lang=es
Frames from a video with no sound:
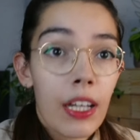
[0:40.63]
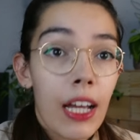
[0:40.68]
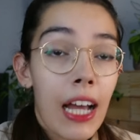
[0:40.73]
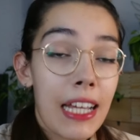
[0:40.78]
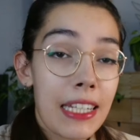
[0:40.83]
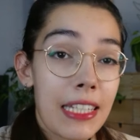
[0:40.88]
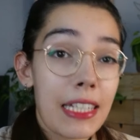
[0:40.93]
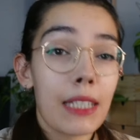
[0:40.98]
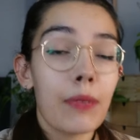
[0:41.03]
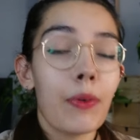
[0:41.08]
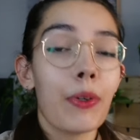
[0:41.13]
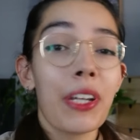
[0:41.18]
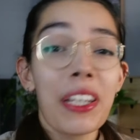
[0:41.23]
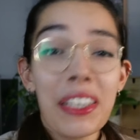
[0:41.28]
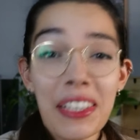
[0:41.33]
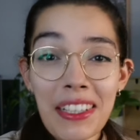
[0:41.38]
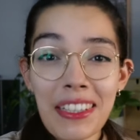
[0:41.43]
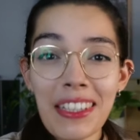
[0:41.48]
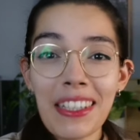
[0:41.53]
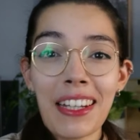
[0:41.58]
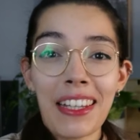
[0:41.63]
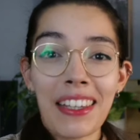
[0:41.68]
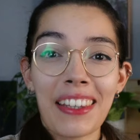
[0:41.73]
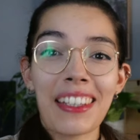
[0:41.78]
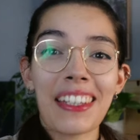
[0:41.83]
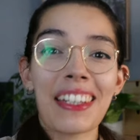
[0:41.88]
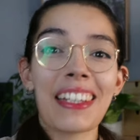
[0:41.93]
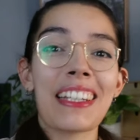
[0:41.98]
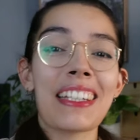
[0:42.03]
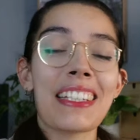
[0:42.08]
Así que voy a intentar
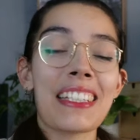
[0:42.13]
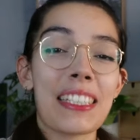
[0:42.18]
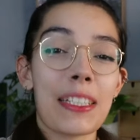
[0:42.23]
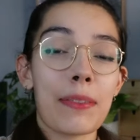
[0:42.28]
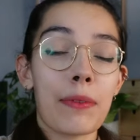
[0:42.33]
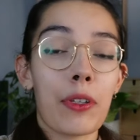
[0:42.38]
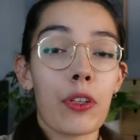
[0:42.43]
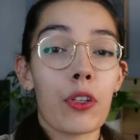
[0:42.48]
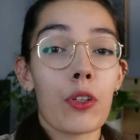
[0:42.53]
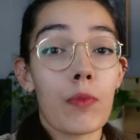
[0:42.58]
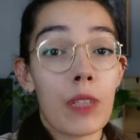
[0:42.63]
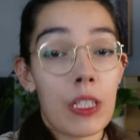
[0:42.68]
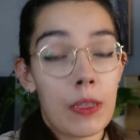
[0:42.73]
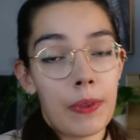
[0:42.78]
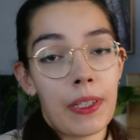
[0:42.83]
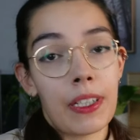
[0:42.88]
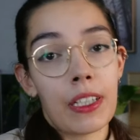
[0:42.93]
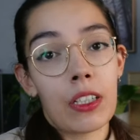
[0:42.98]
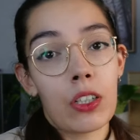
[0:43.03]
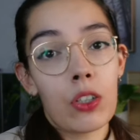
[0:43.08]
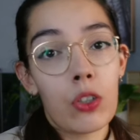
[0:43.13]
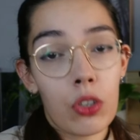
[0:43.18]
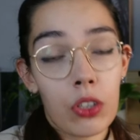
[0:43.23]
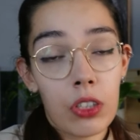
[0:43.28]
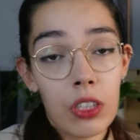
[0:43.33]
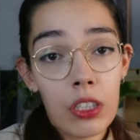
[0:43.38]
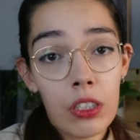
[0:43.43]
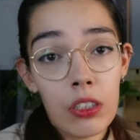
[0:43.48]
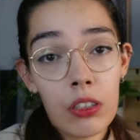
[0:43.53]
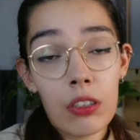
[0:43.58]
hacer este vídeo más bien
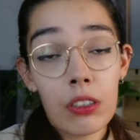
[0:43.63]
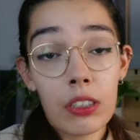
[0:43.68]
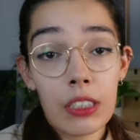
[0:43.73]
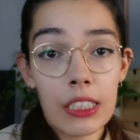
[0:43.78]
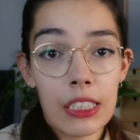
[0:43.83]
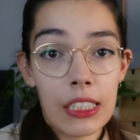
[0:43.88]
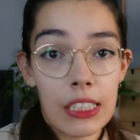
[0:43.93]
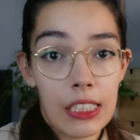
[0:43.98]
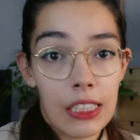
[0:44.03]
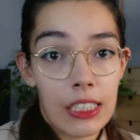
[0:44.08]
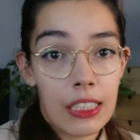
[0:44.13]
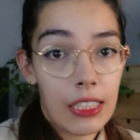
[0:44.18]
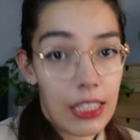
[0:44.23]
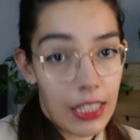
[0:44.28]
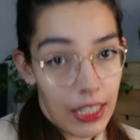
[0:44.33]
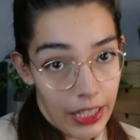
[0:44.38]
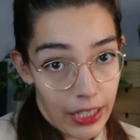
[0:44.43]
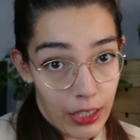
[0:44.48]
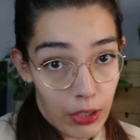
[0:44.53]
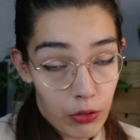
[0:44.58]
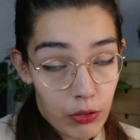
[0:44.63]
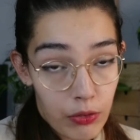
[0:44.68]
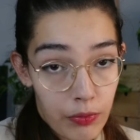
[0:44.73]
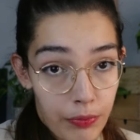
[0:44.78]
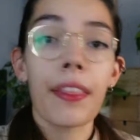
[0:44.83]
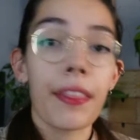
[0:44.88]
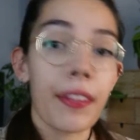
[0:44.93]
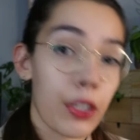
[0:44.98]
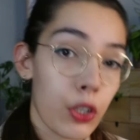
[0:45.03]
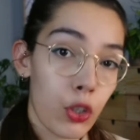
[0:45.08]
cortito y ligero.
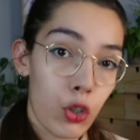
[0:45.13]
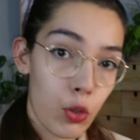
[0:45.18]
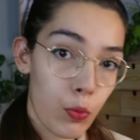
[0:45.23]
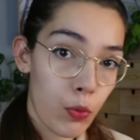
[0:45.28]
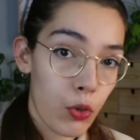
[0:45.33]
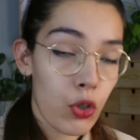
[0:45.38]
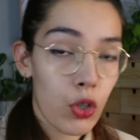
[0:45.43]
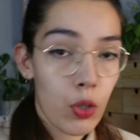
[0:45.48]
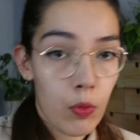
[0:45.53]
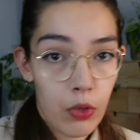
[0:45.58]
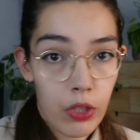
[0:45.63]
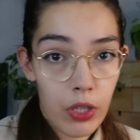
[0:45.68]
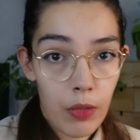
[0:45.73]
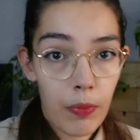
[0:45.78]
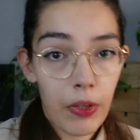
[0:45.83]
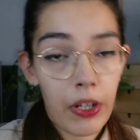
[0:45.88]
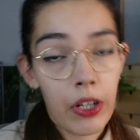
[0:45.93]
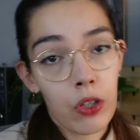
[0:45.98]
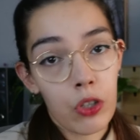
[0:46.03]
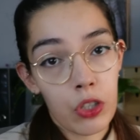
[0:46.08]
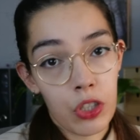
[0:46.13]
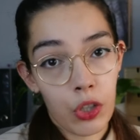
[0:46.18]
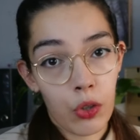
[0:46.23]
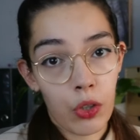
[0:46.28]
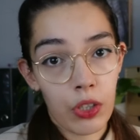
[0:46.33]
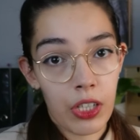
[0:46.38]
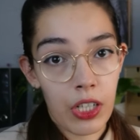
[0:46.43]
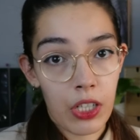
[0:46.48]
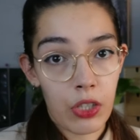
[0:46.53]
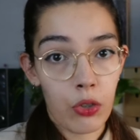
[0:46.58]
De todos modos, como siempre, os dejo
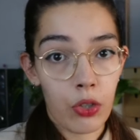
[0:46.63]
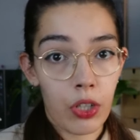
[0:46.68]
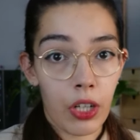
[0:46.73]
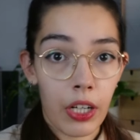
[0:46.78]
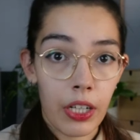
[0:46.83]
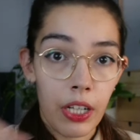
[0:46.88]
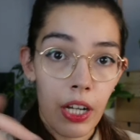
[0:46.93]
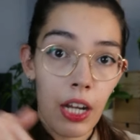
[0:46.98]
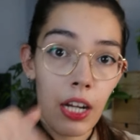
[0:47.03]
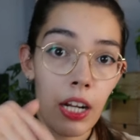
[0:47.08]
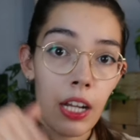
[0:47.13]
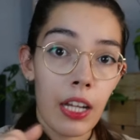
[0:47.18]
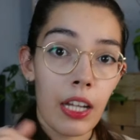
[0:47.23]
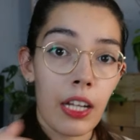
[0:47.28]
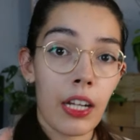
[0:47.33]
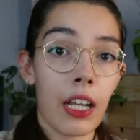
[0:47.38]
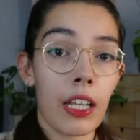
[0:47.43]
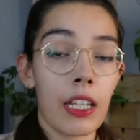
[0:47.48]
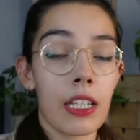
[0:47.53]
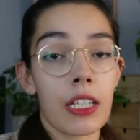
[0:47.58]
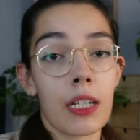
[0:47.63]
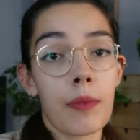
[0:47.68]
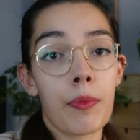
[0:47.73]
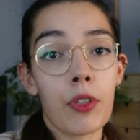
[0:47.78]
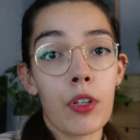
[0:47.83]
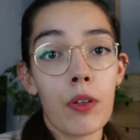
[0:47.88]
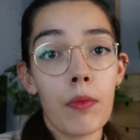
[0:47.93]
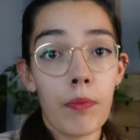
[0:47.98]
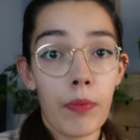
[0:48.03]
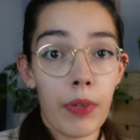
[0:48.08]
el texto original en la
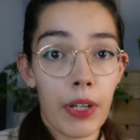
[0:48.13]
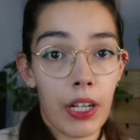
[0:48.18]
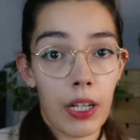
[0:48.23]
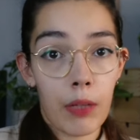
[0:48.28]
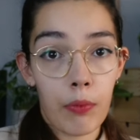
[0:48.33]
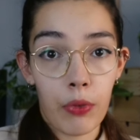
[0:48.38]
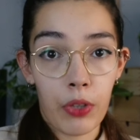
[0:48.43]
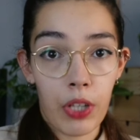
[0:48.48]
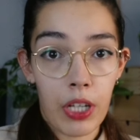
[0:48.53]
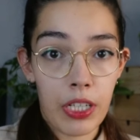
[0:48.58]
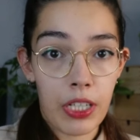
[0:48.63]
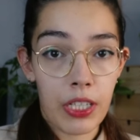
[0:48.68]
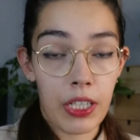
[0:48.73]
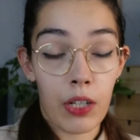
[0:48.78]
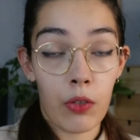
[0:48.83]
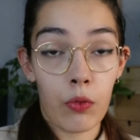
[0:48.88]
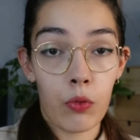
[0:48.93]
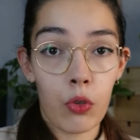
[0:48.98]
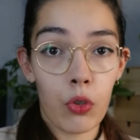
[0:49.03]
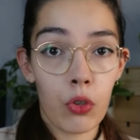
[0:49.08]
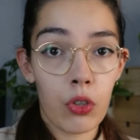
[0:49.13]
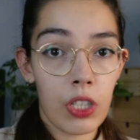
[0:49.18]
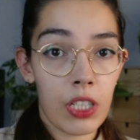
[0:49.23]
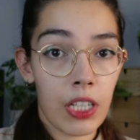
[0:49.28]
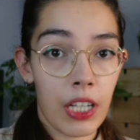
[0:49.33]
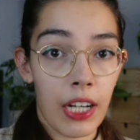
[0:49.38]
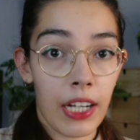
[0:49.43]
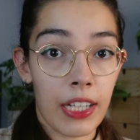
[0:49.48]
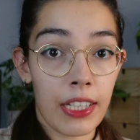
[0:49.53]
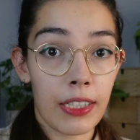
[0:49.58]
descripción para que podáis echarle un ojo si
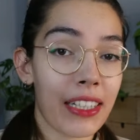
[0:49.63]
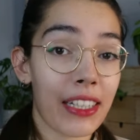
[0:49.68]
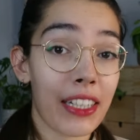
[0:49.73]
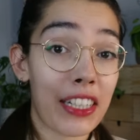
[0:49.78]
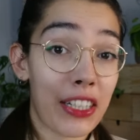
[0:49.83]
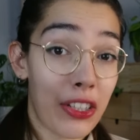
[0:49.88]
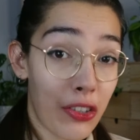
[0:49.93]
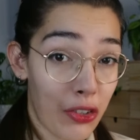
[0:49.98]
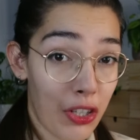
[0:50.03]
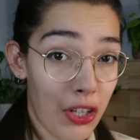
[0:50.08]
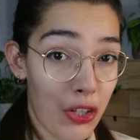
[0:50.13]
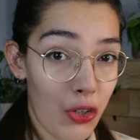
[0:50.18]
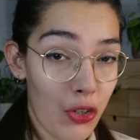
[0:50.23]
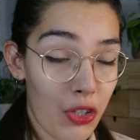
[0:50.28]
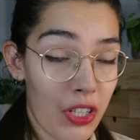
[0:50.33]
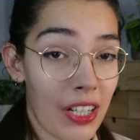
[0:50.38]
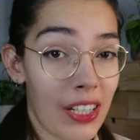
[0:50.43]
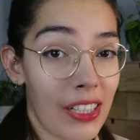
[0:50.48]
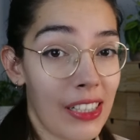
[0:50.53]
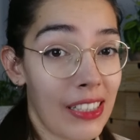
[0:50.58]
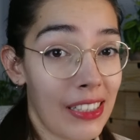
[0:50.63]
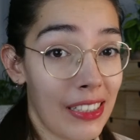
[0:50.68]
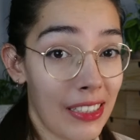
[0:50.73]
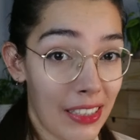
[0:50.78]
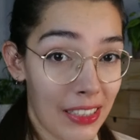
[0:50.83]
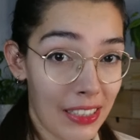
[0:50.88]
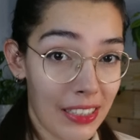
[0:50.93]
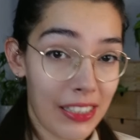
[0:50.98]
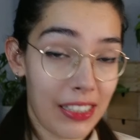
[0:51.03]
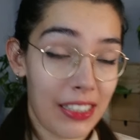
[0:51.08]
queréis. Y otra cosa,
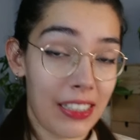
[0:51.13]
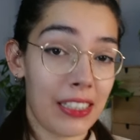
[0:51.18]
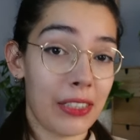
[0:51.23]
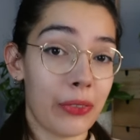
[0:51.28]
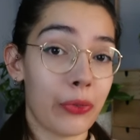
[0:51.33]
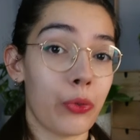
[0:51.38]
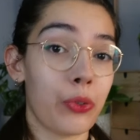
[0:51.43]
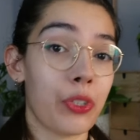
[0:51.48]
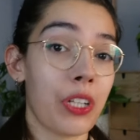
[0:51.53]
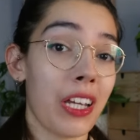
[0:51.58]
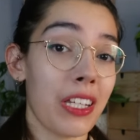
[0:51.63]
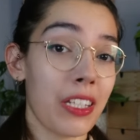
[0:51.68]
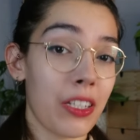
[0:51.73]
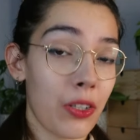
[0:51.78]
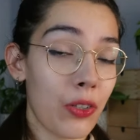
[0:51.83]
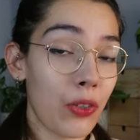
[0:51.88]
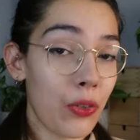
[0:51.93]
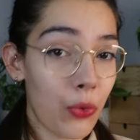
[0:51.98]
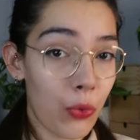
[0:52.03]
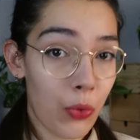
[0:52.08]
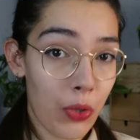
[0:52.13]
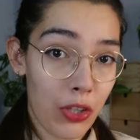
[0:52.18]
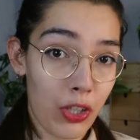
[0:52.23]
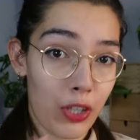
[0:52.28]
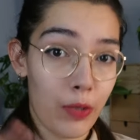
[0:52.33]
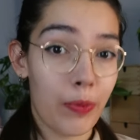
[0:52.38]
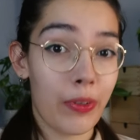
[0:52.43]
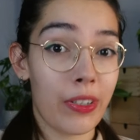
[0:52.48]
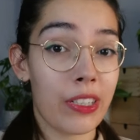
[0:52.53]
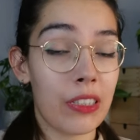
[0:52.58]
si escucháis
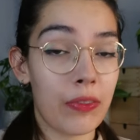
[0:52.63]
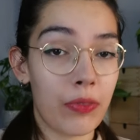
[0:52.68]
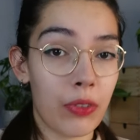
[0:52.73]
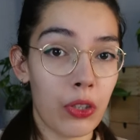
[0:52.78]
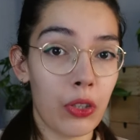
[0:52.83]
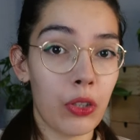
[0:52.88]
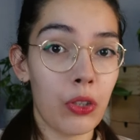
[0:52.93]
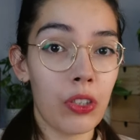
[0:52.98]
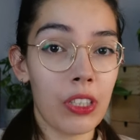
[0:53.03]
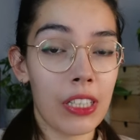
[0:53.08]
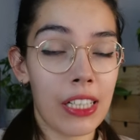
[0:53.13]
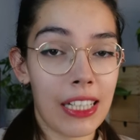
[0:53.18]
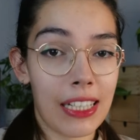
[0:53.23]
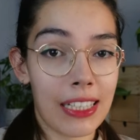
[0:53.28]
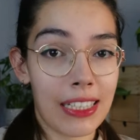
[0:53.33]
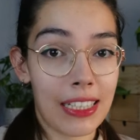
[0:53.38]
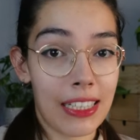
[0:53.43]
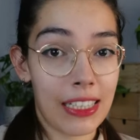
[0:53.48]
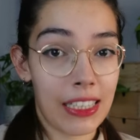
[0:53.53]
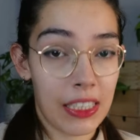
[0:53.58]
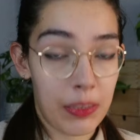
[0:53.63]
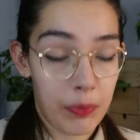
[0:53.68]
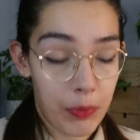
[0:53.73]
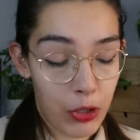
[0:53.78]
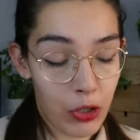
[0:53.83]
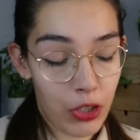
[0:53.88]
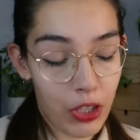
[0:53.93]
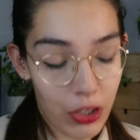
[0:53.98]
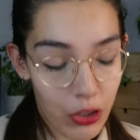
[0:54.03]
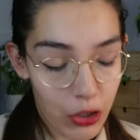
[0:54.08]
ruidos por el fondo, que
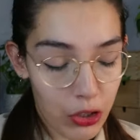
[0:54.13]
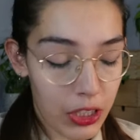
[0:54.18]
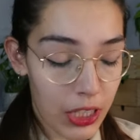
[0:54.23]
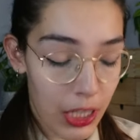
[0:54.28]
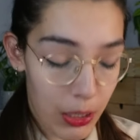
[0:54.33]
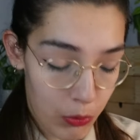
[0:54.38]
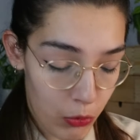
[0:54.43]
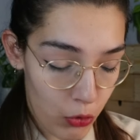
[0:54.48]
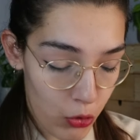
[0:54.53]
espero que no sean